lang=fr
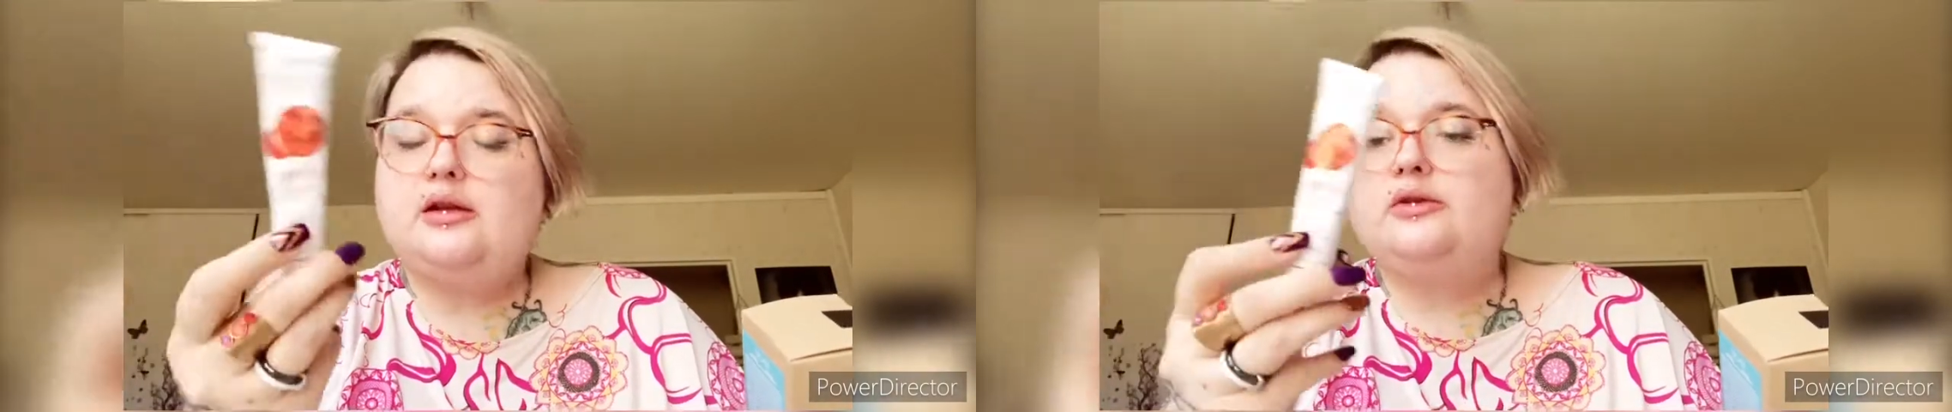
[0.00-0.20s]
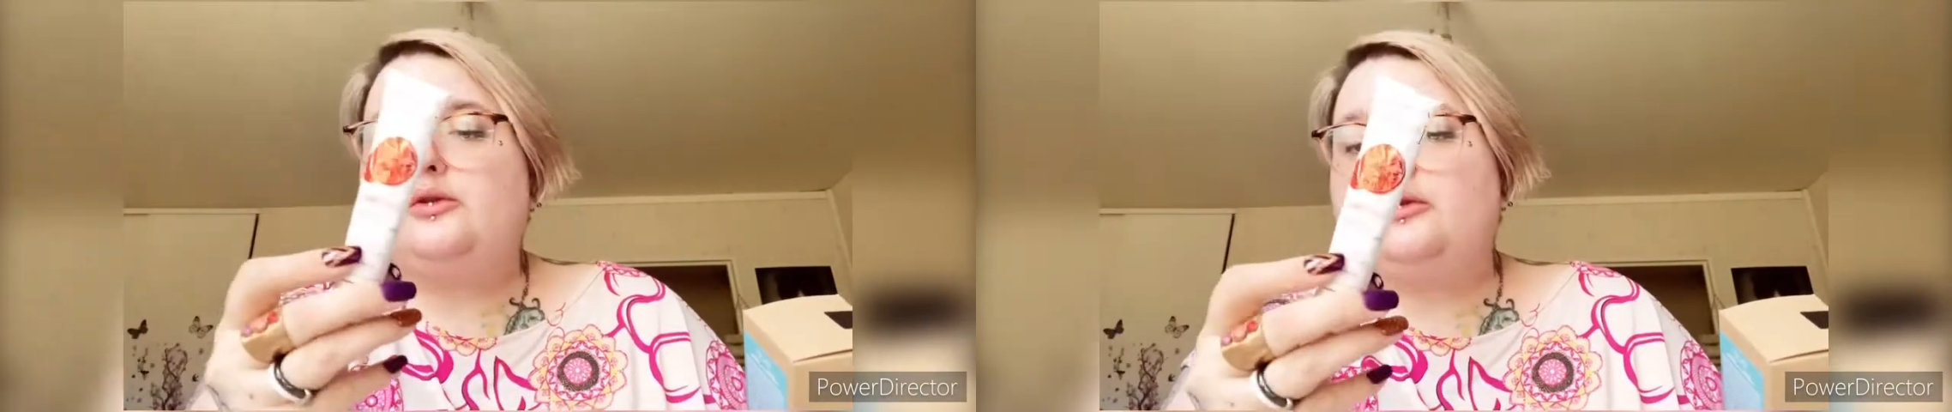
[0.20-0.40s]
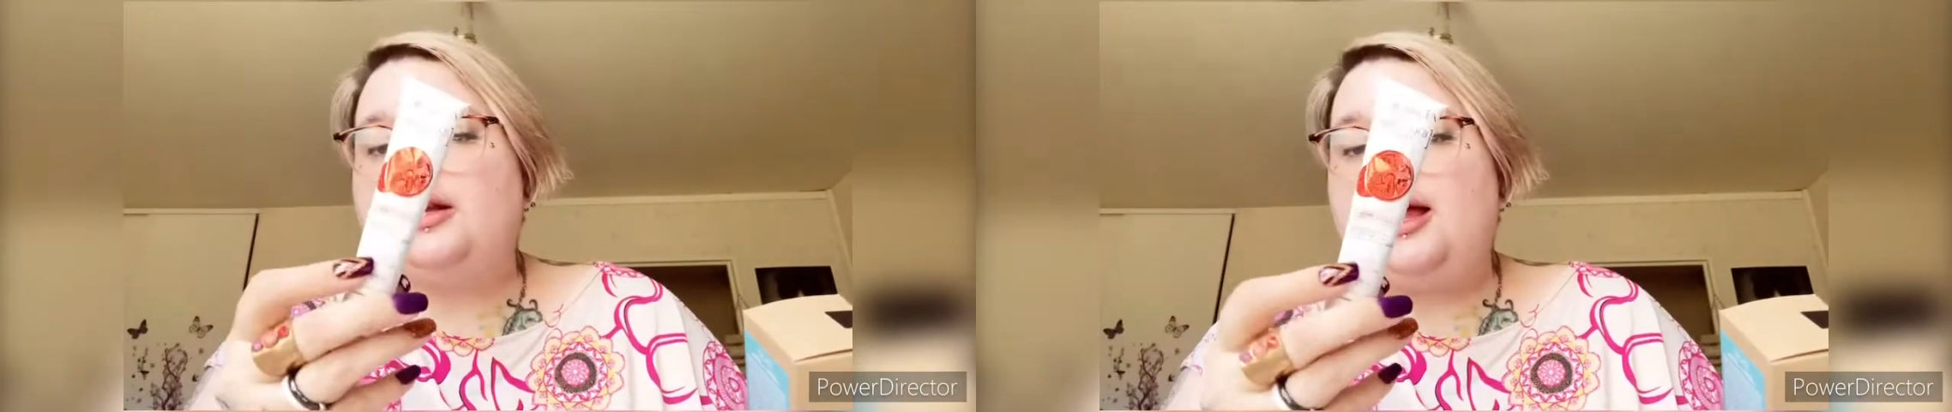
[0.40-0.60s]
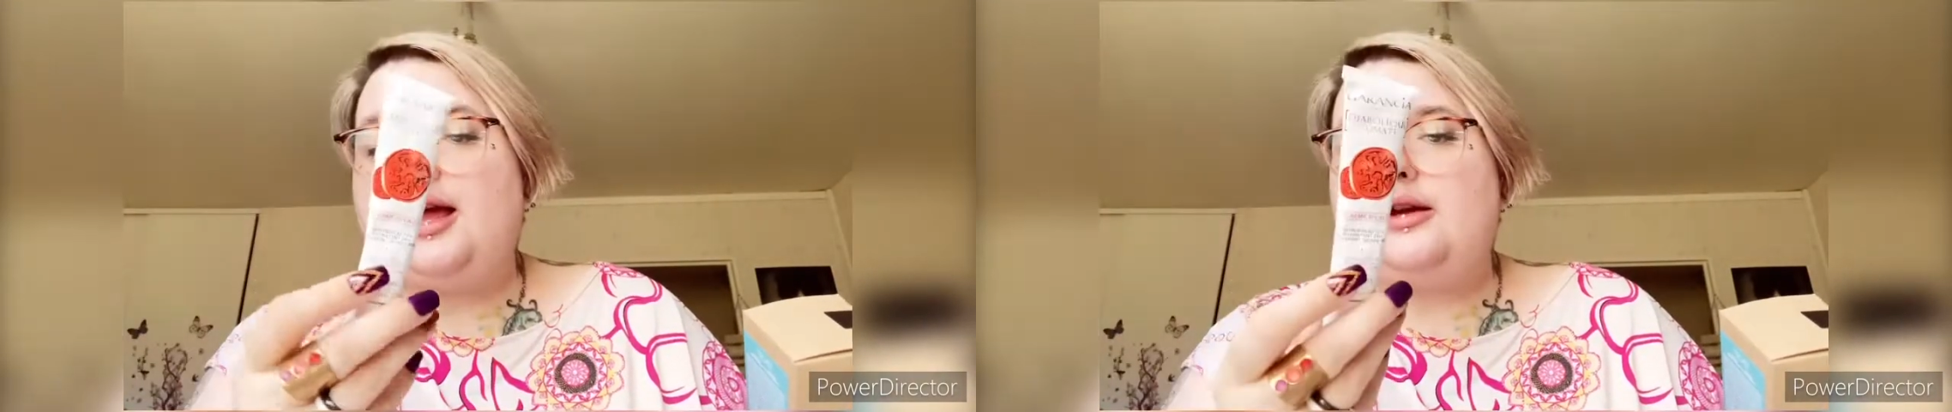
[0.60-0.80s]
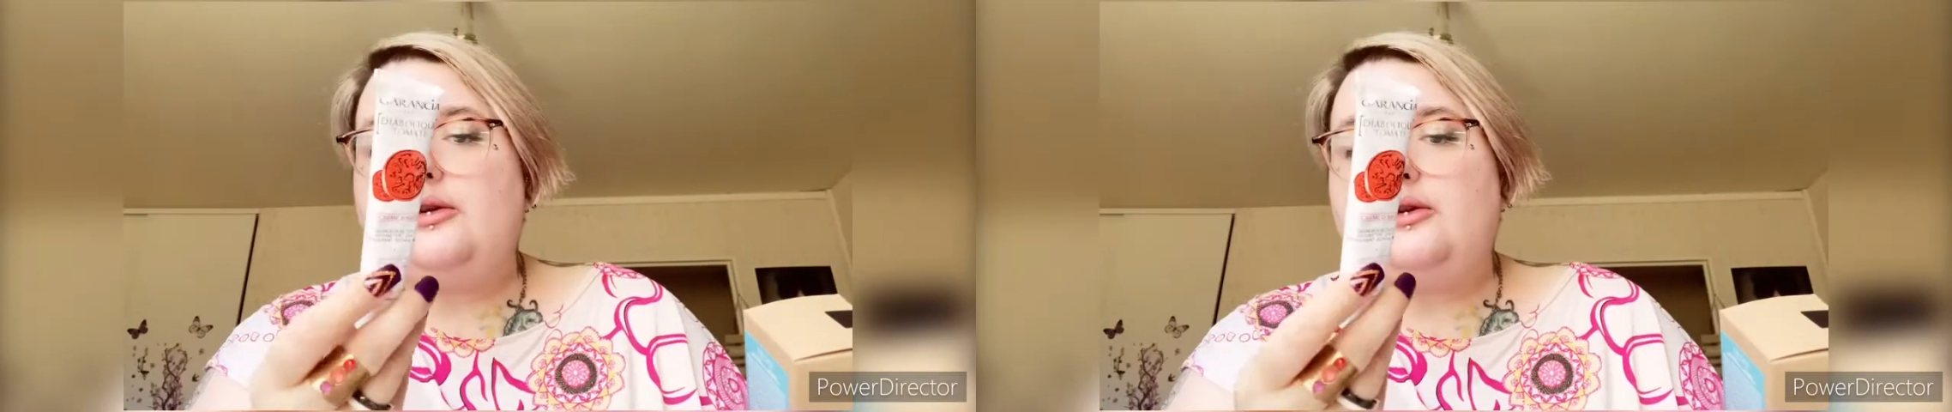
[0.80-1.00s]
Donc
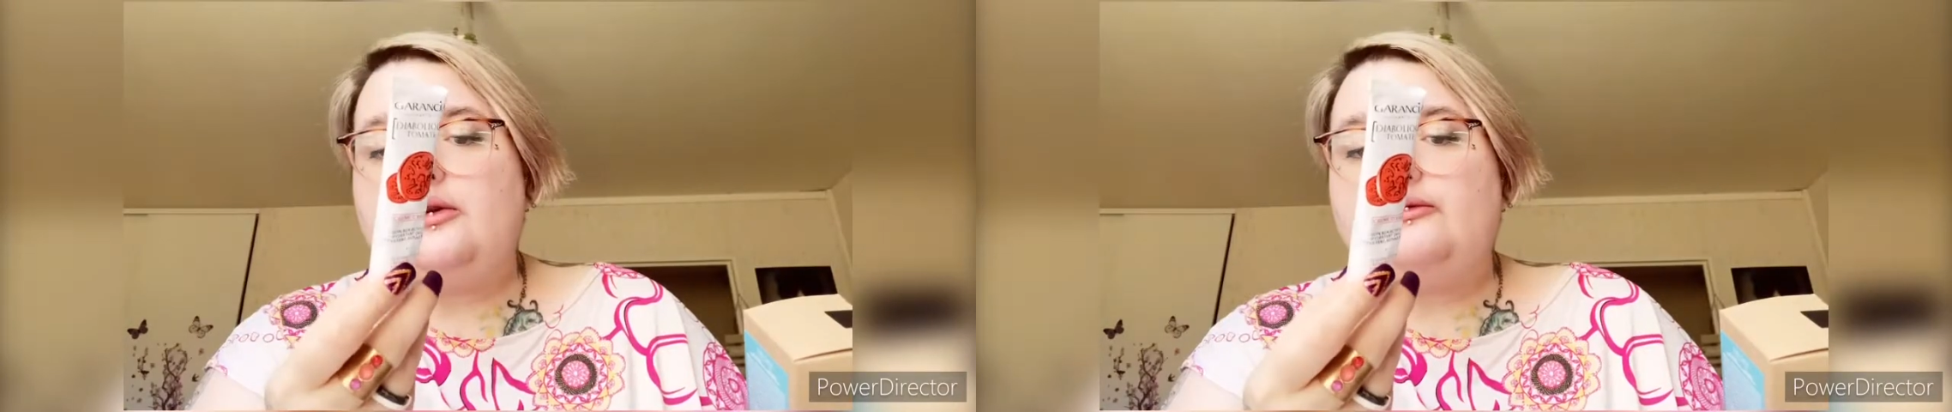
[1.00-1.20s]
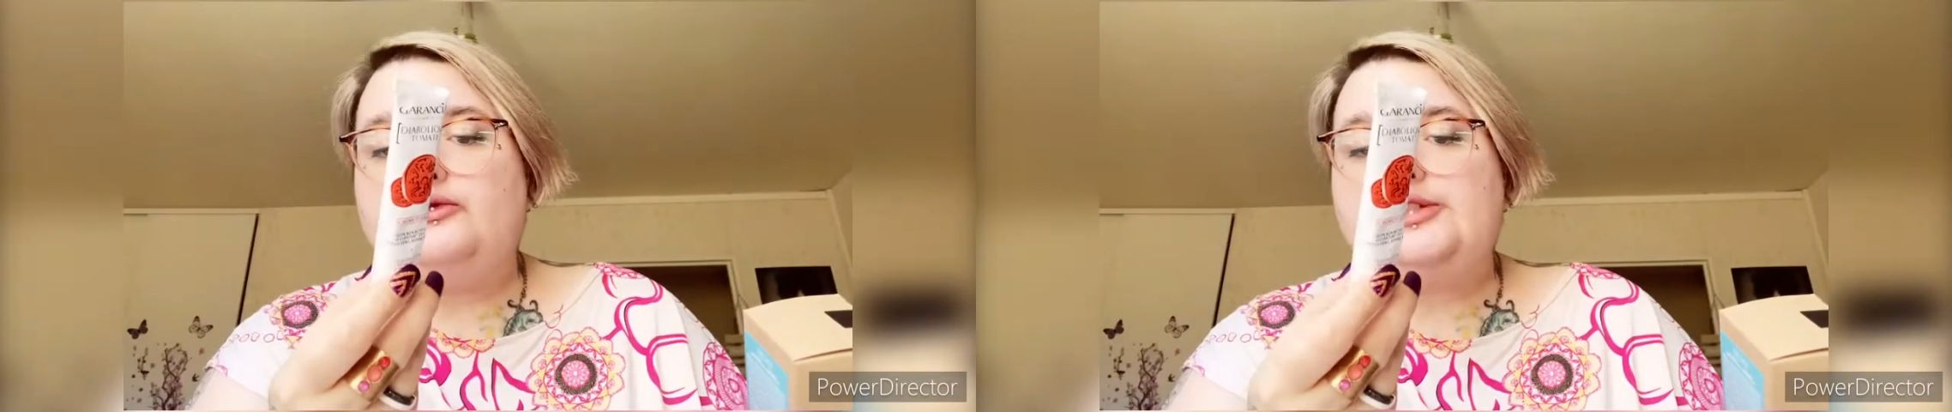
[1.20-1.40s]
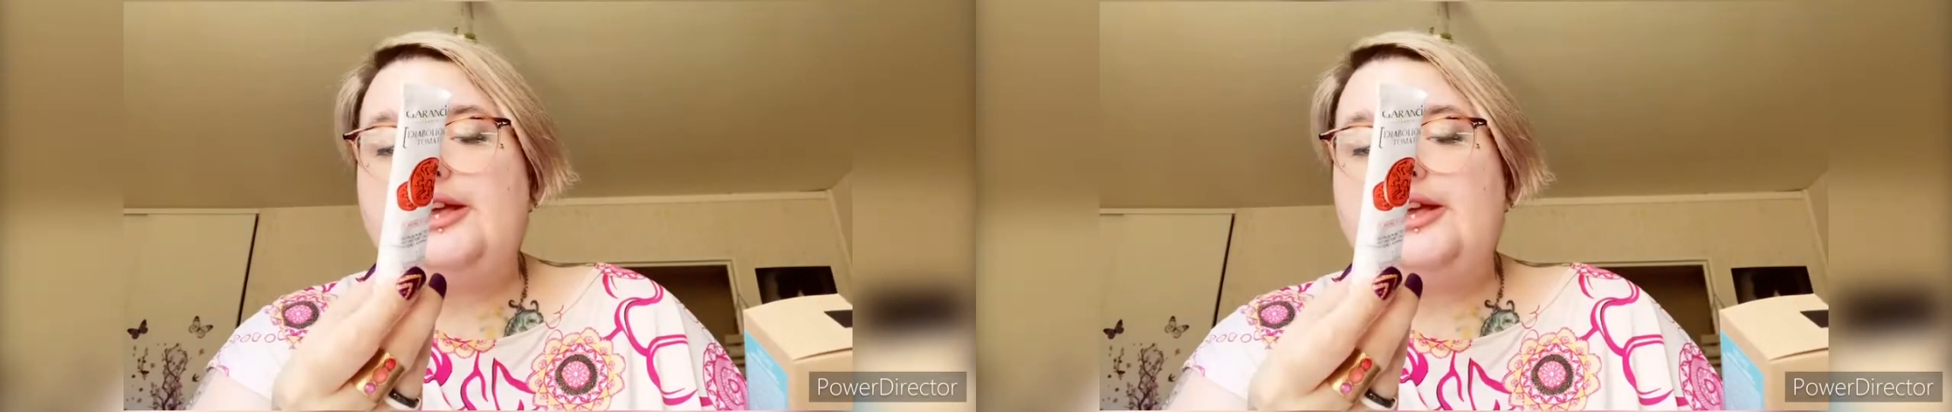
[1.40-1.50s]
là, euh, vous